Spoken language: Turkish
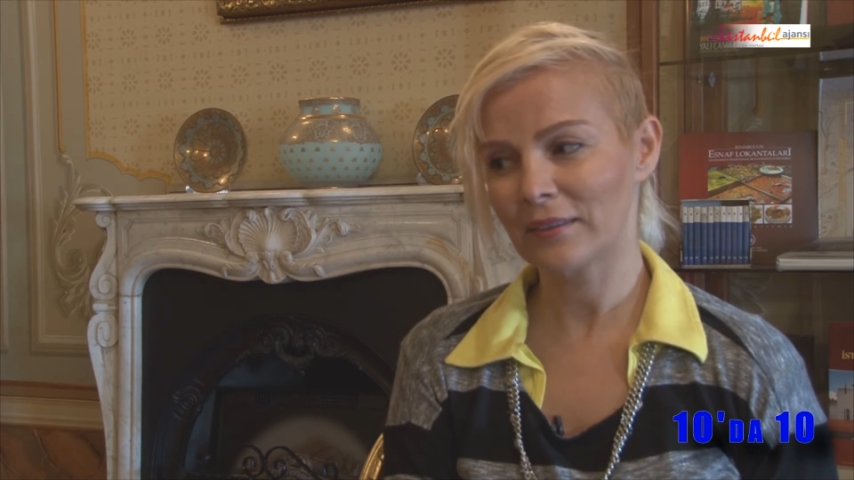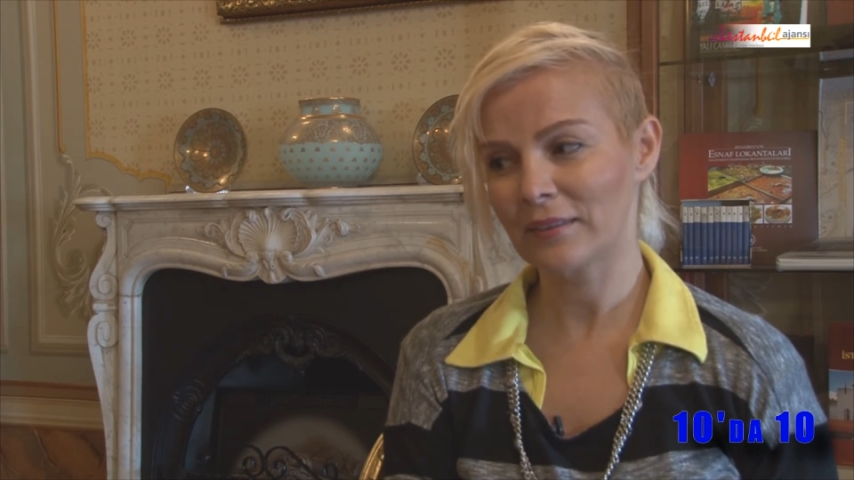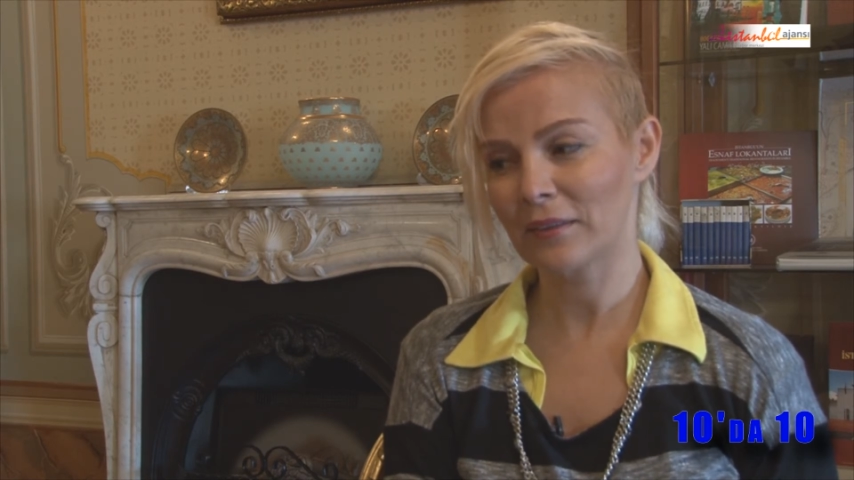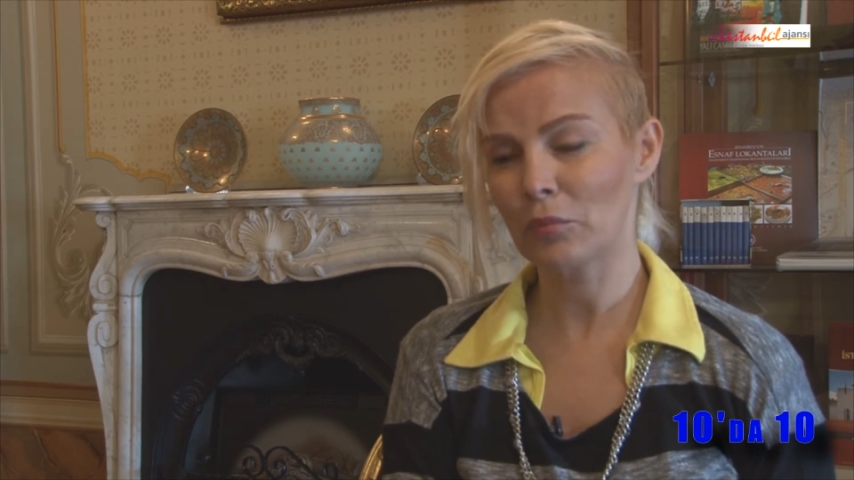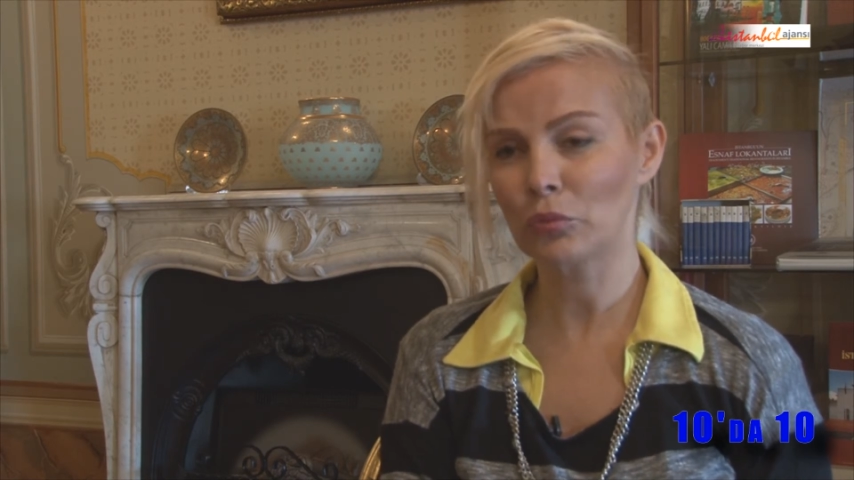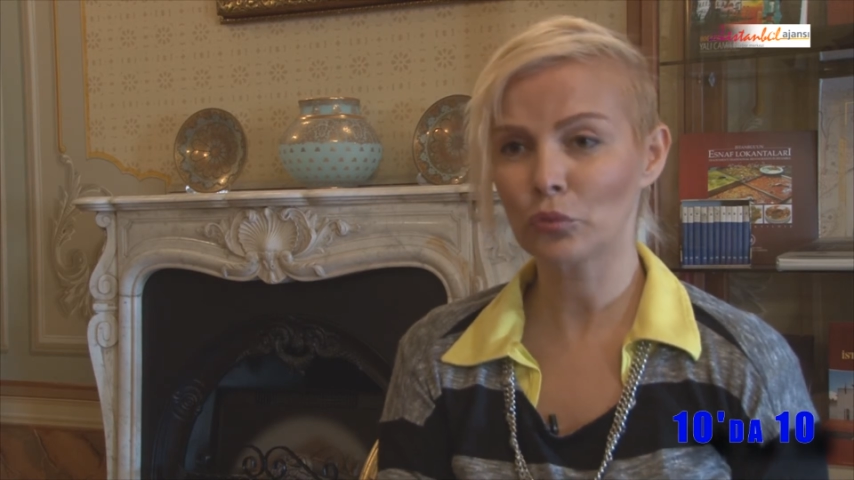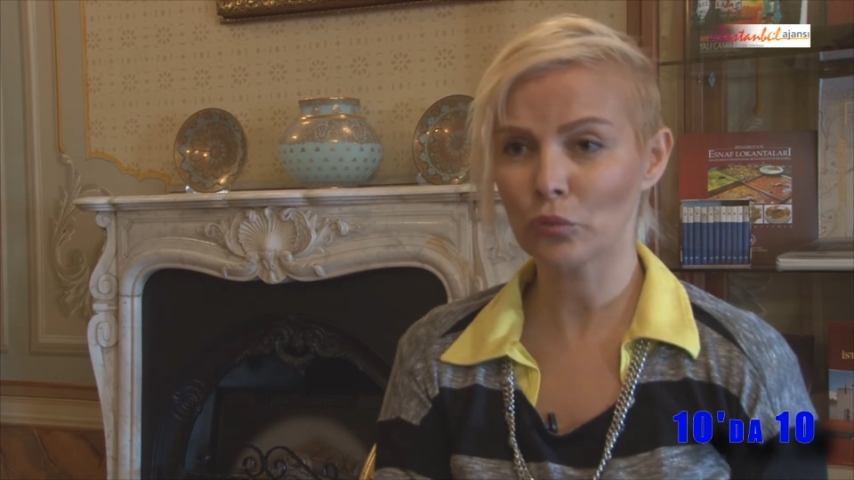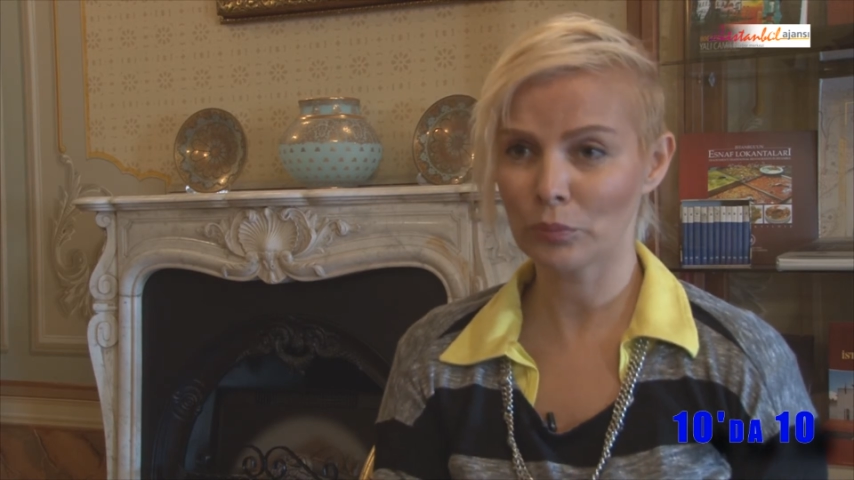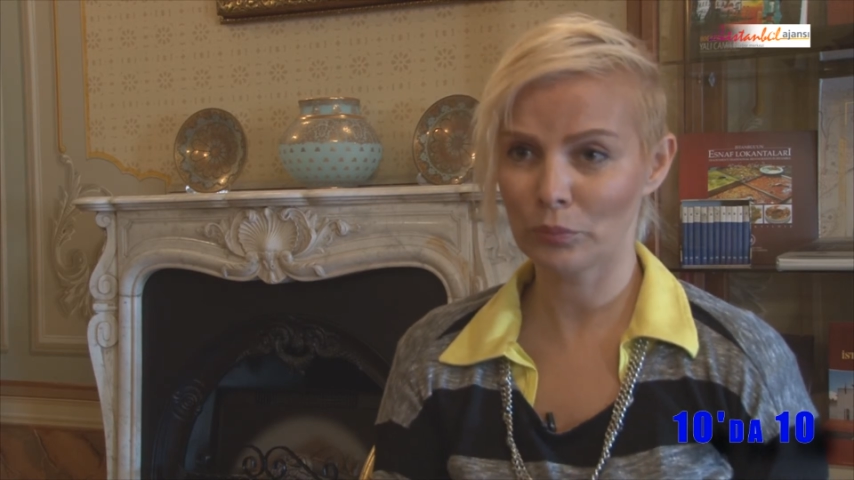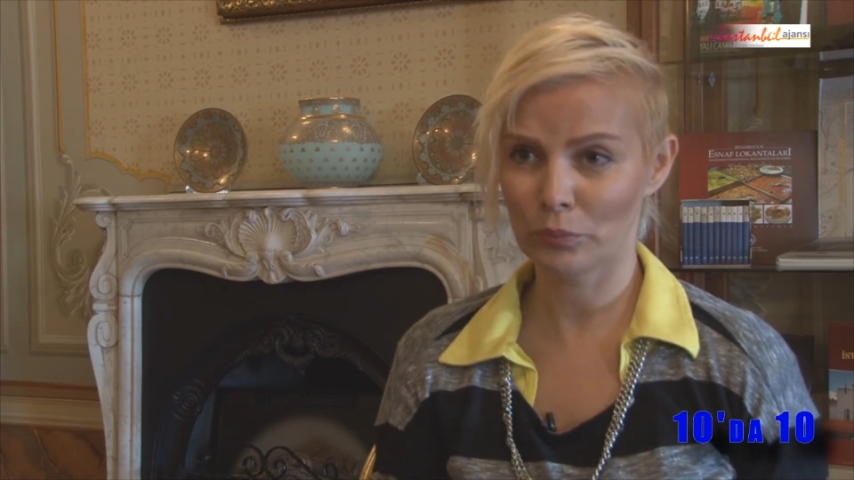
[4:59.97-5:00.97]
İstanbul
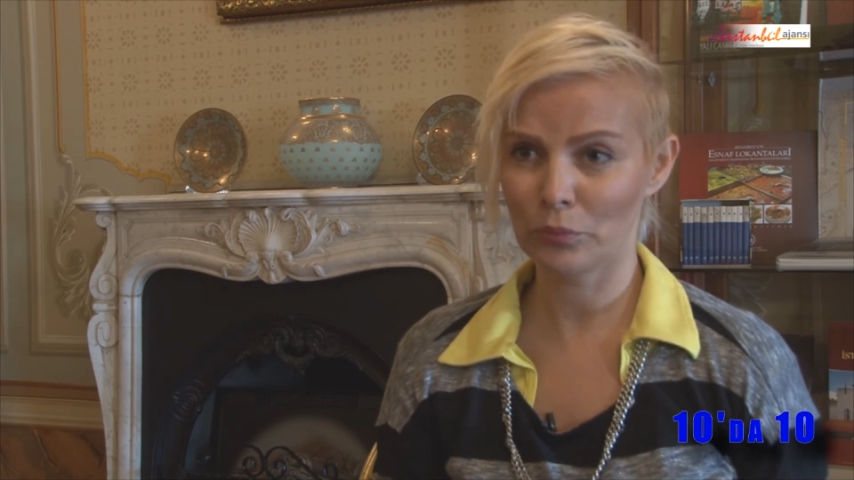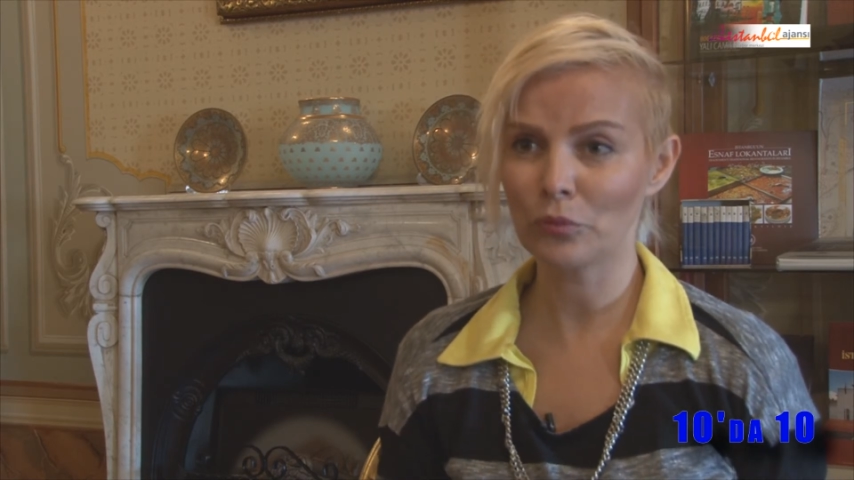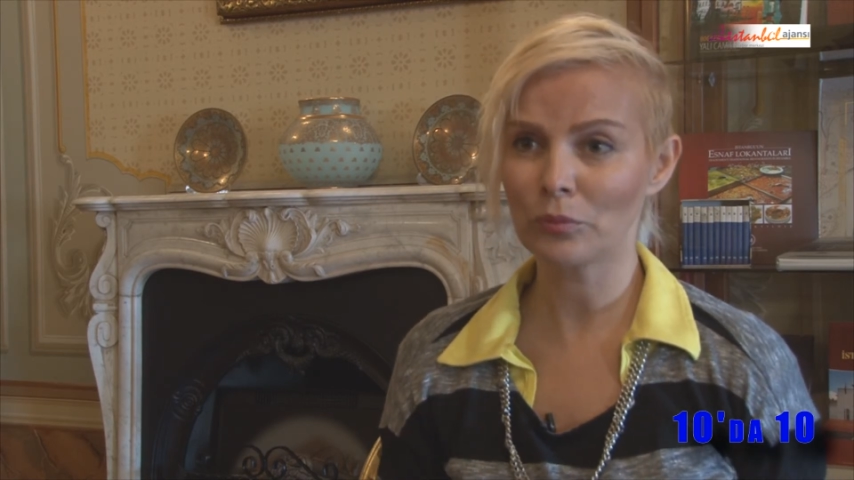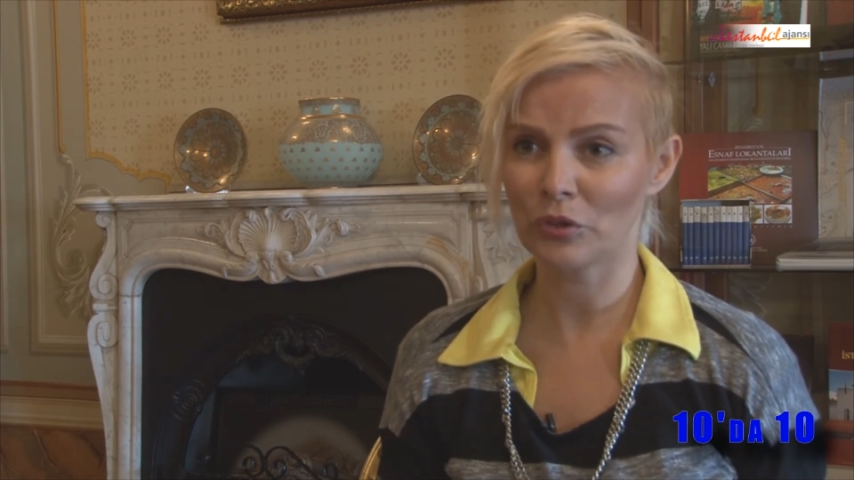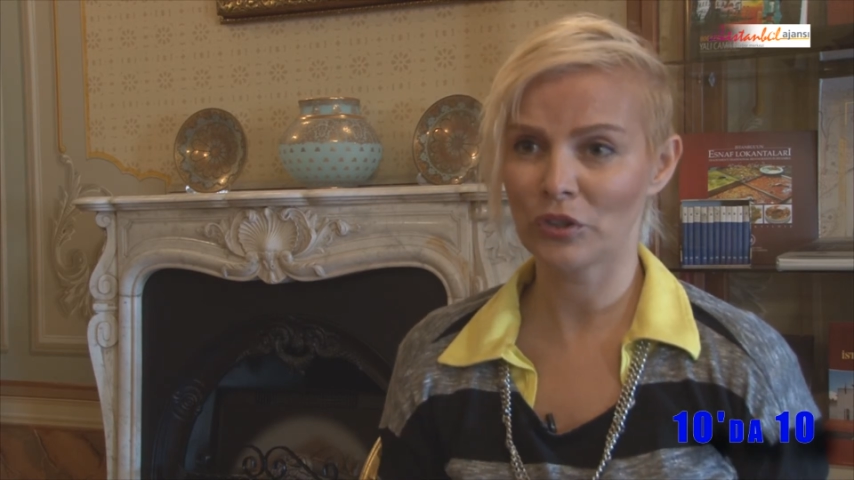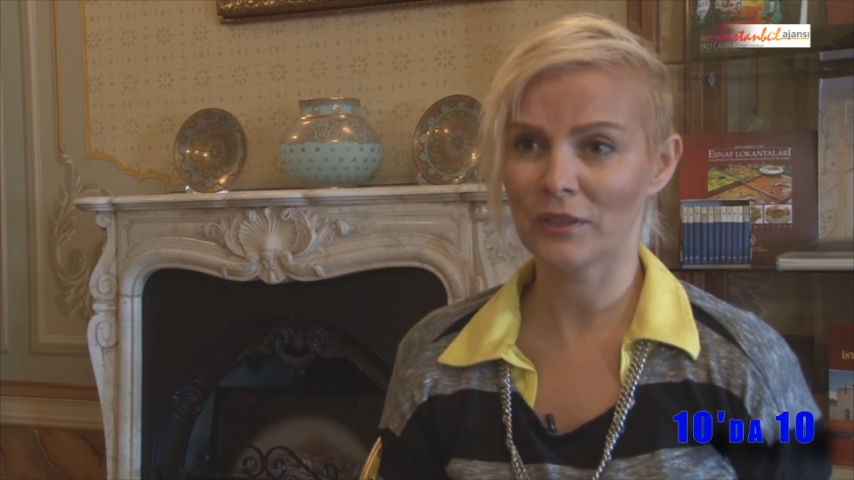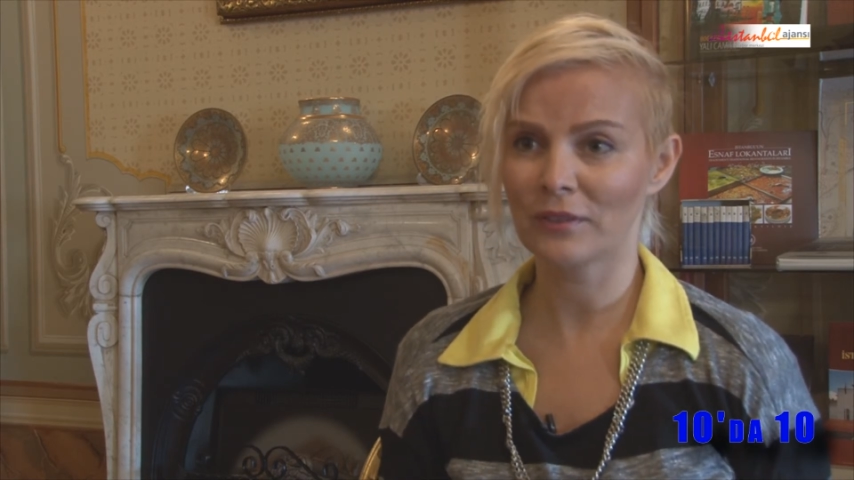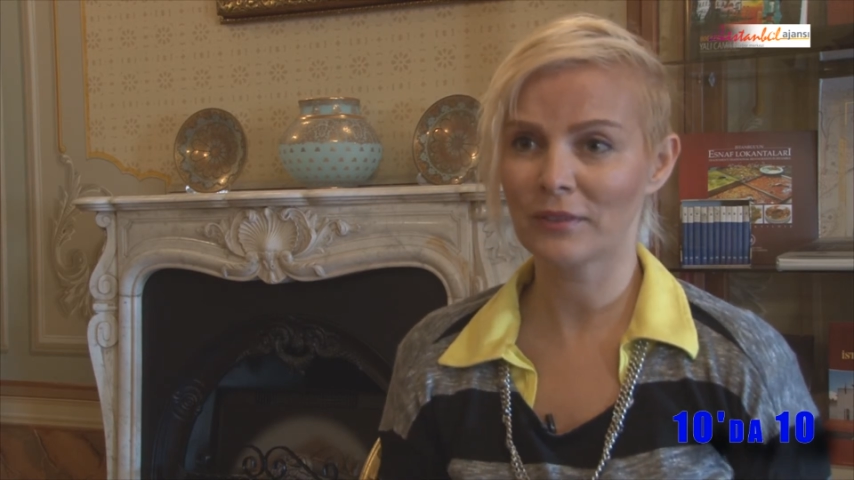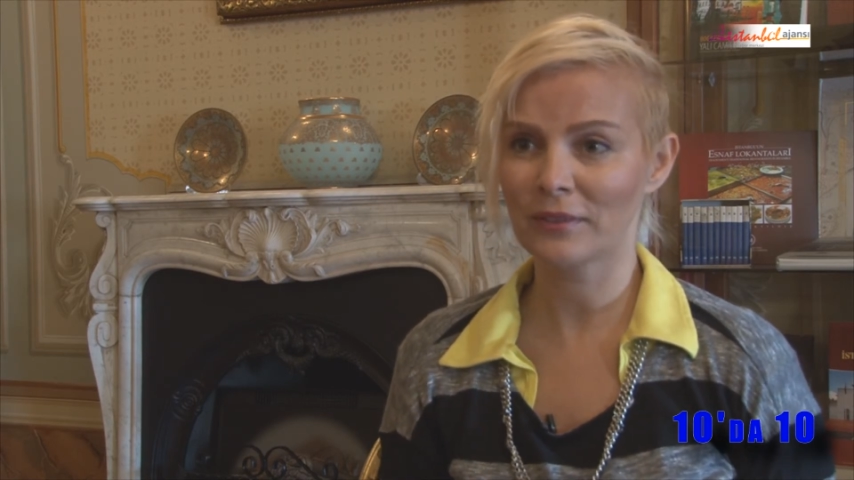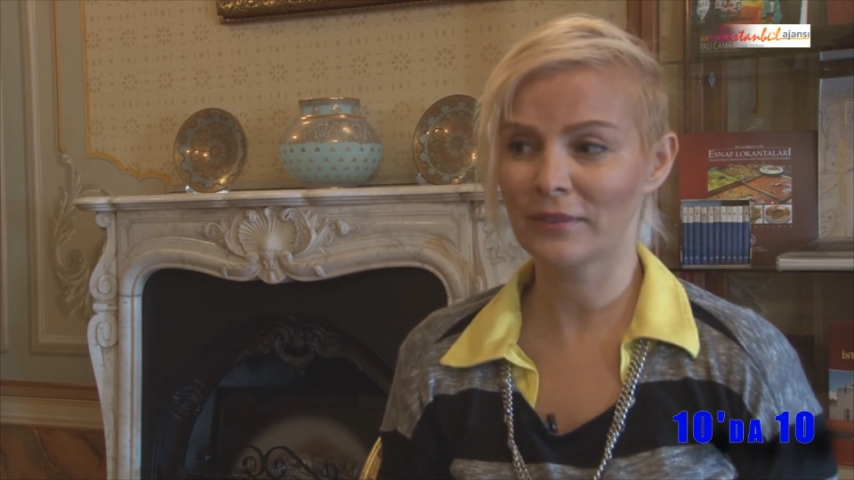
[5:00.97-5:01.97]
çok büyük bir şehir.